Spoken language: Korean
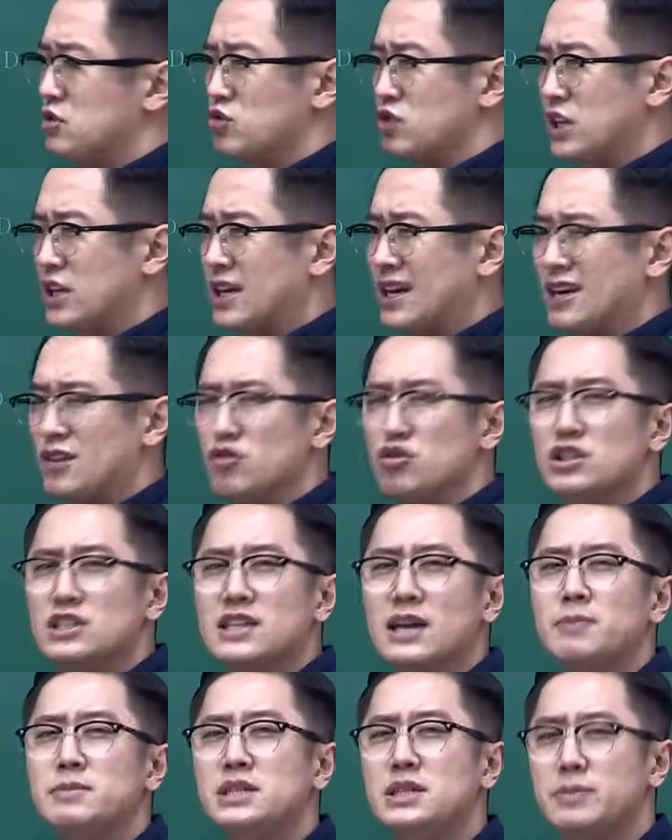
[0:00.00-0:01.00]
2 9니까
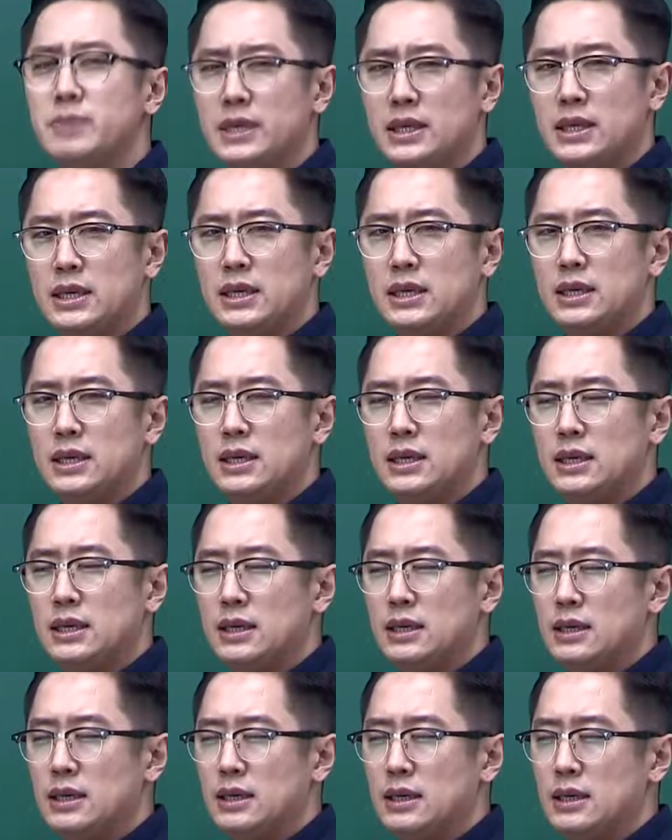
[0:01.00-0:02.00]
루트 32.
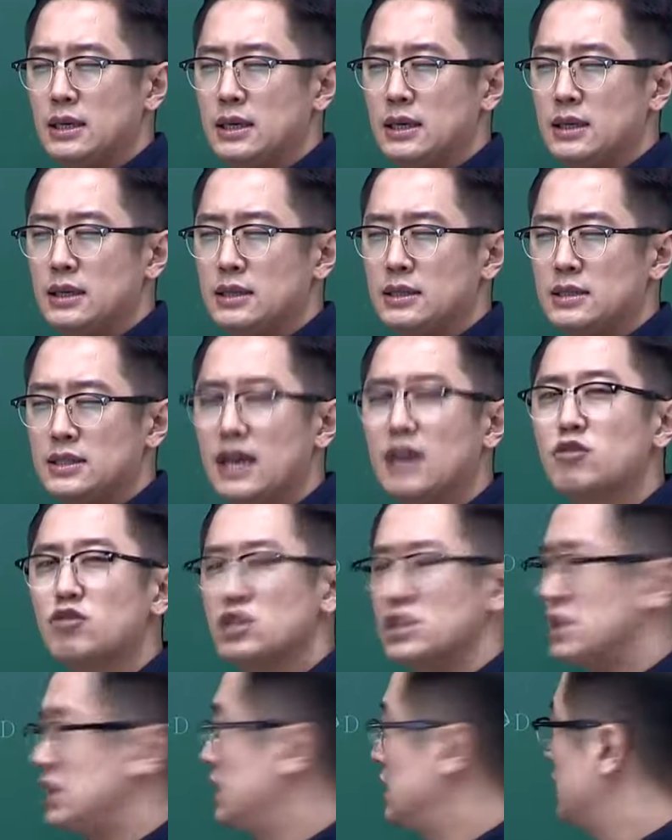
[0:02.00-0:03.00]

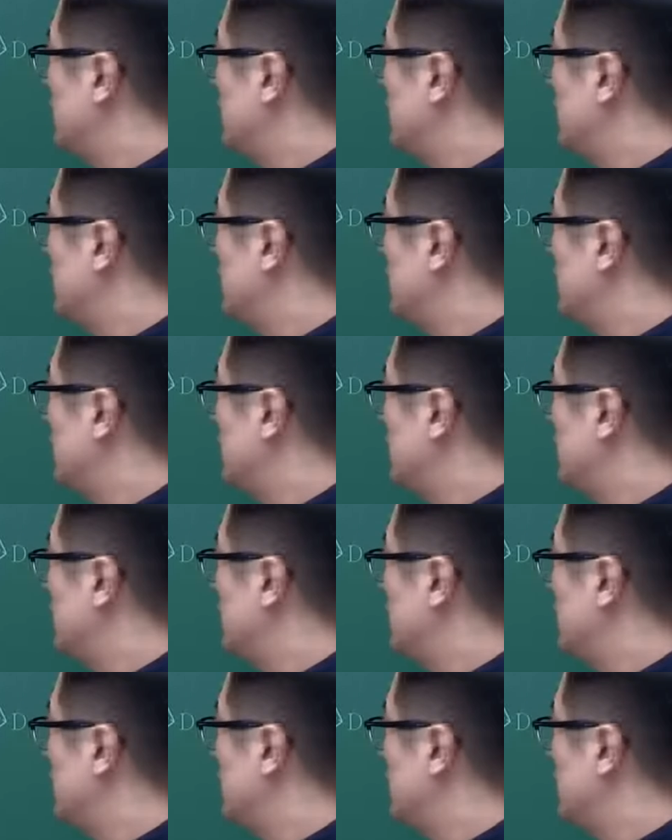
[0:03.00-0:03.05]
4루트 2.